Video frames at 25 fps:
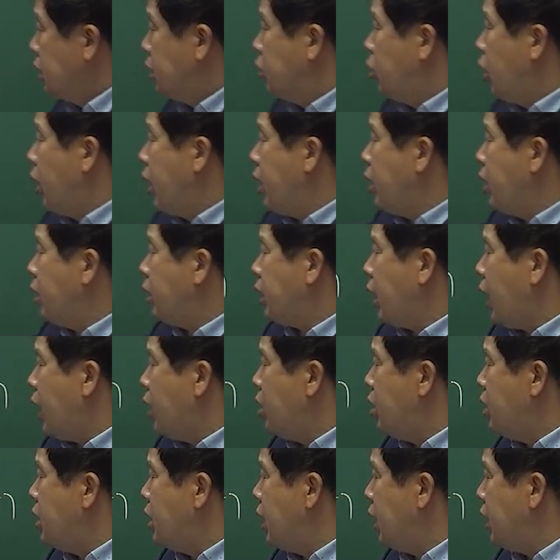
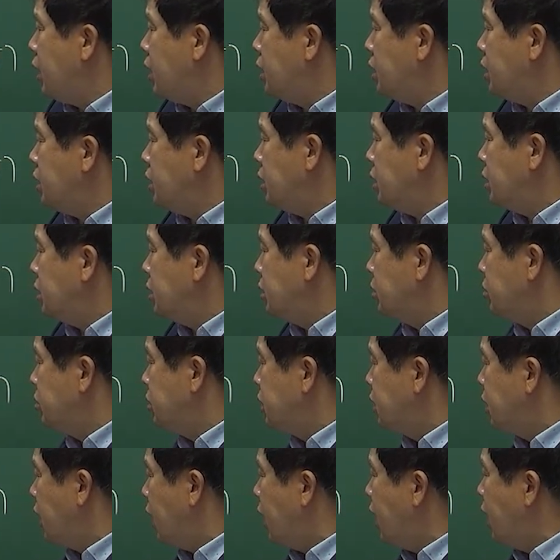가열량은
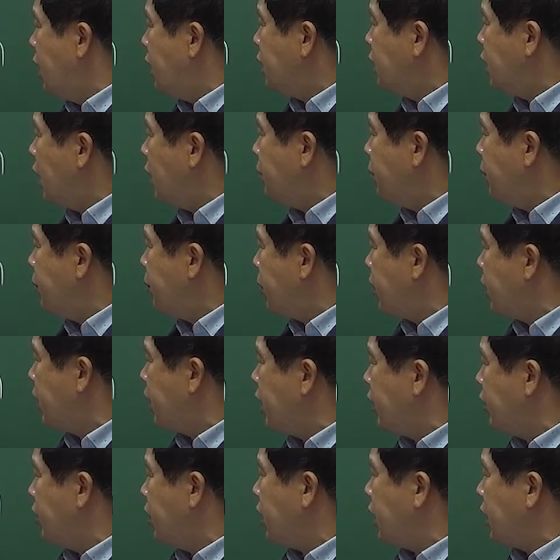우리가 엔탈피
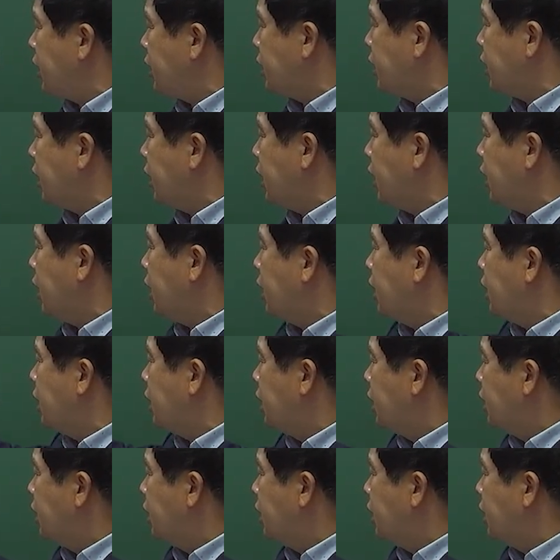변화량과 같다.